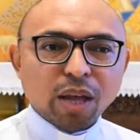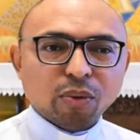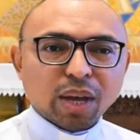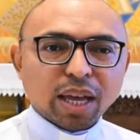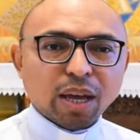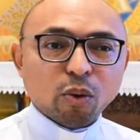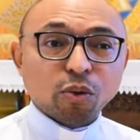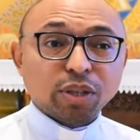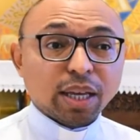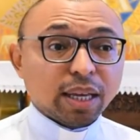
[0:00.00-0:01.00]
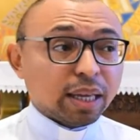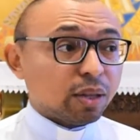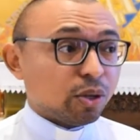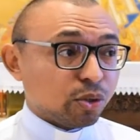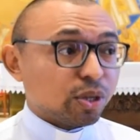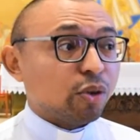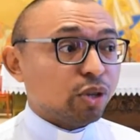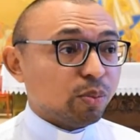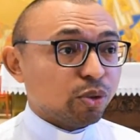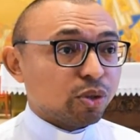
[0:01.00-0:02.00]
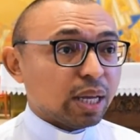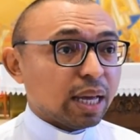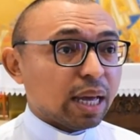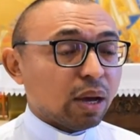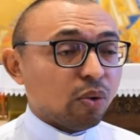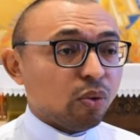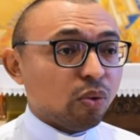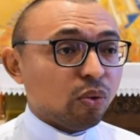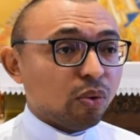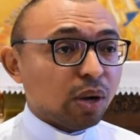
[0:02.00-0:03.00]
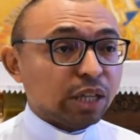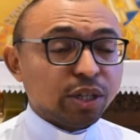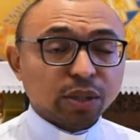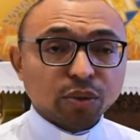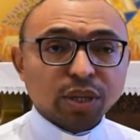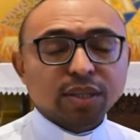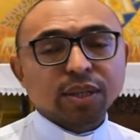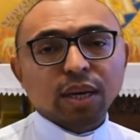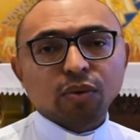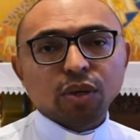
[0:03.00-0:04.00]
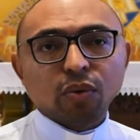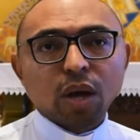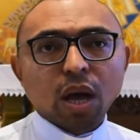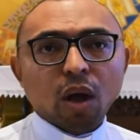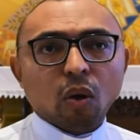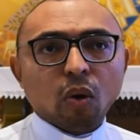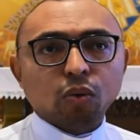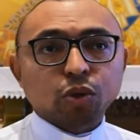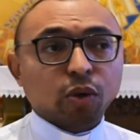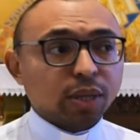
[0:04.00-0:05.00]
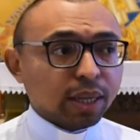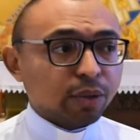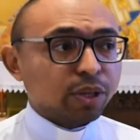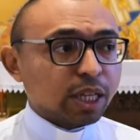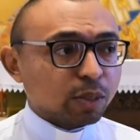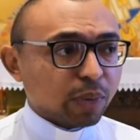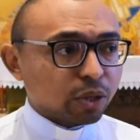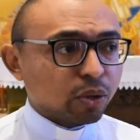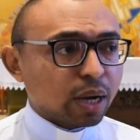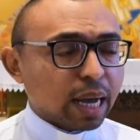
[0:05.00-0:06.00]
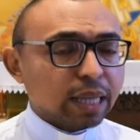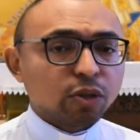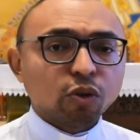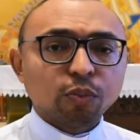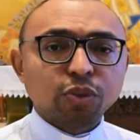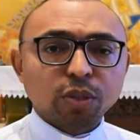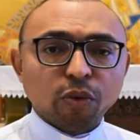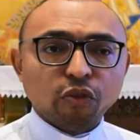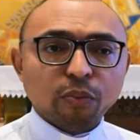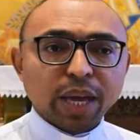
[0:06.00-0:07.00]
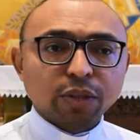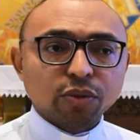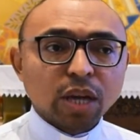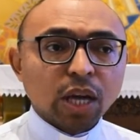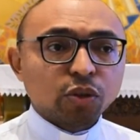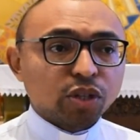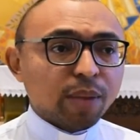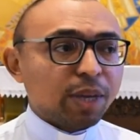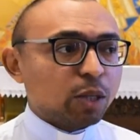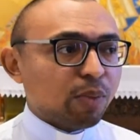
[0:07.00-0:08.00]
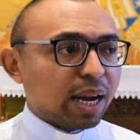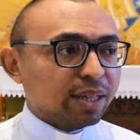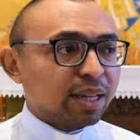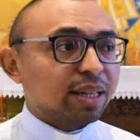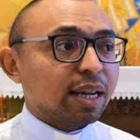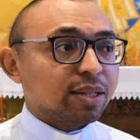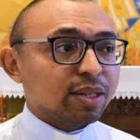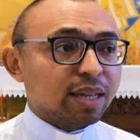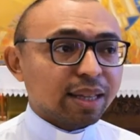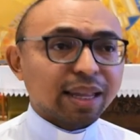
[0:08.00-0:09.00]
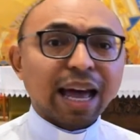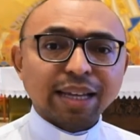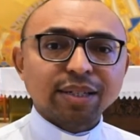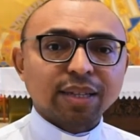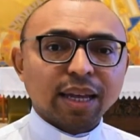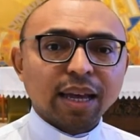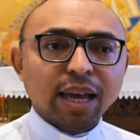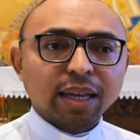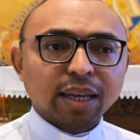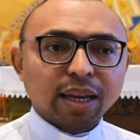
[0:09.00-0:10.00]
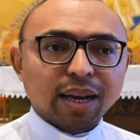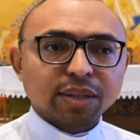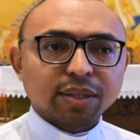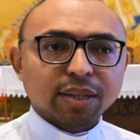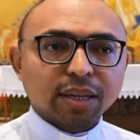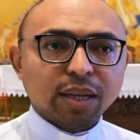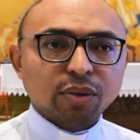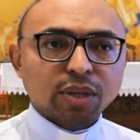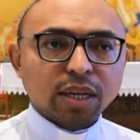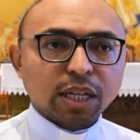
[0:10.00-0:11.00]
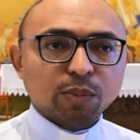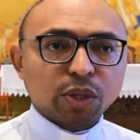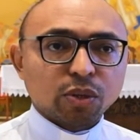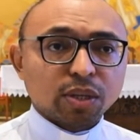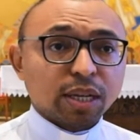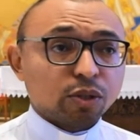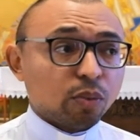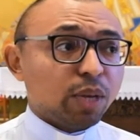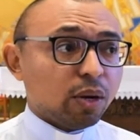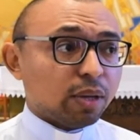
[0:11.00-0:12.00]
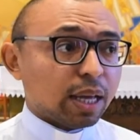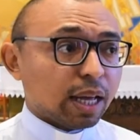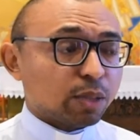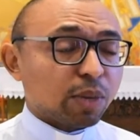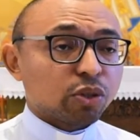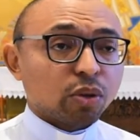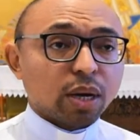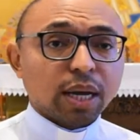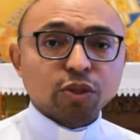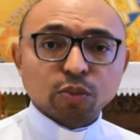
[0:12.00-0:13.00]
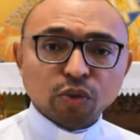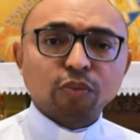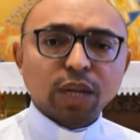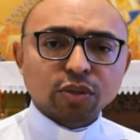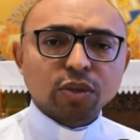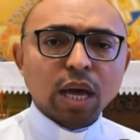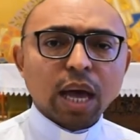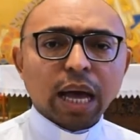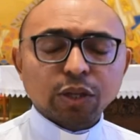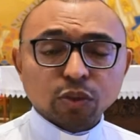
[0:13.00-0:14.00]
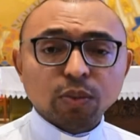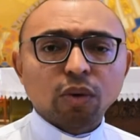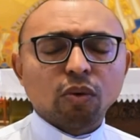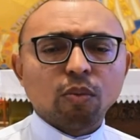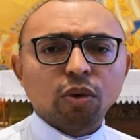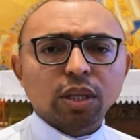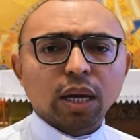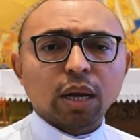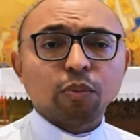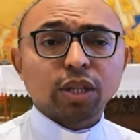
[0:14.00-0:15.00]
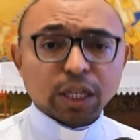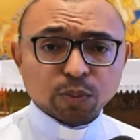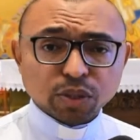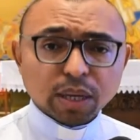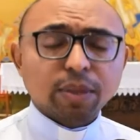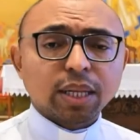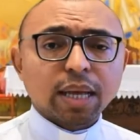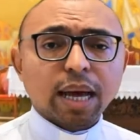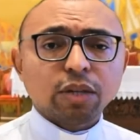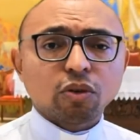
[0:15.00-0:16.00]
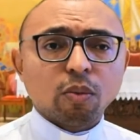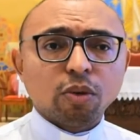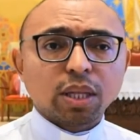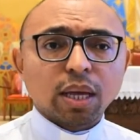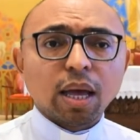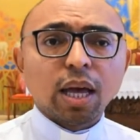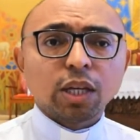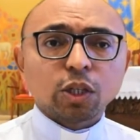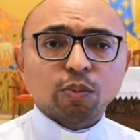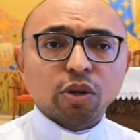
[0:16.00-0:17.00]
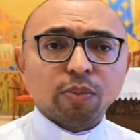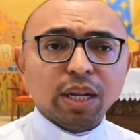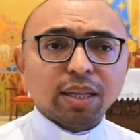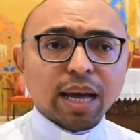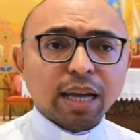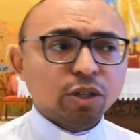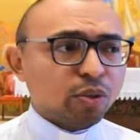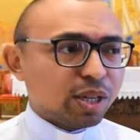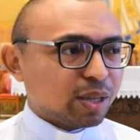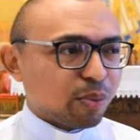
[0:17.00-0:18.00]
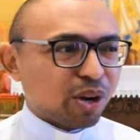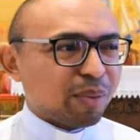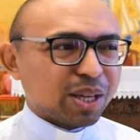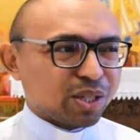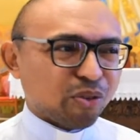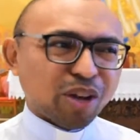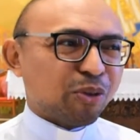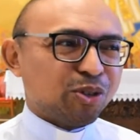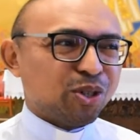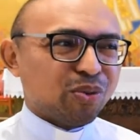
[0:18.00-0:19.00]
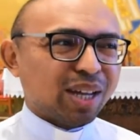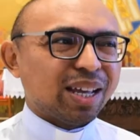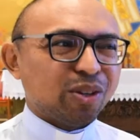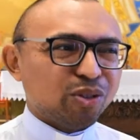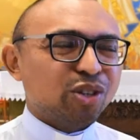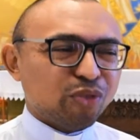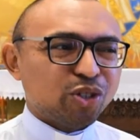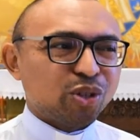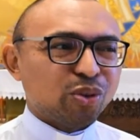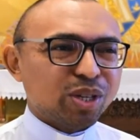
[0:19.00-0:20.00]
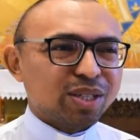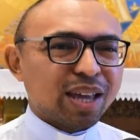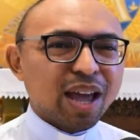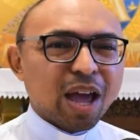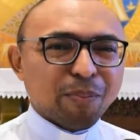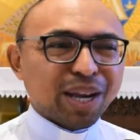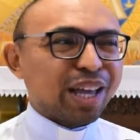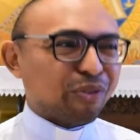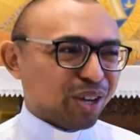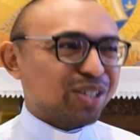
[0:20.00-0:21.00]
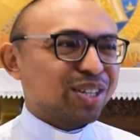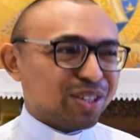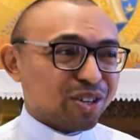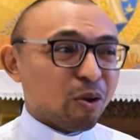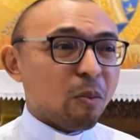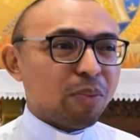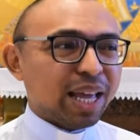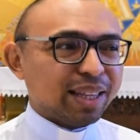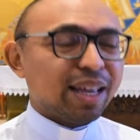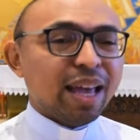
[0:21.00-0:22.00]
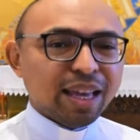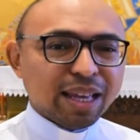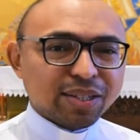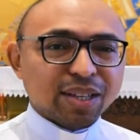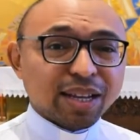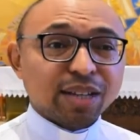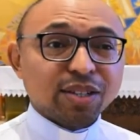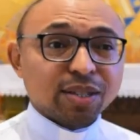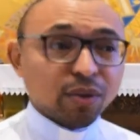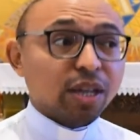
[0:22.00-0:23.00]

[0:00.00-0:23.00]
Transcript: Não é? Ontem nós nos reunimos, né? o, o a diretoria se reuniu com os coordenadores das pastorais, grupos e movimentos, justamente para acertar esses detalhes, né? que graças a Deus aí as pessoas pessoas assumiram, né, as pastorais, os movimentos assumiram com muita, muita responsabilidade, com muita disponibilidade. Toda essa programação vai continuar né, no dia 22, né, para que a festa seja completa e essa tradição.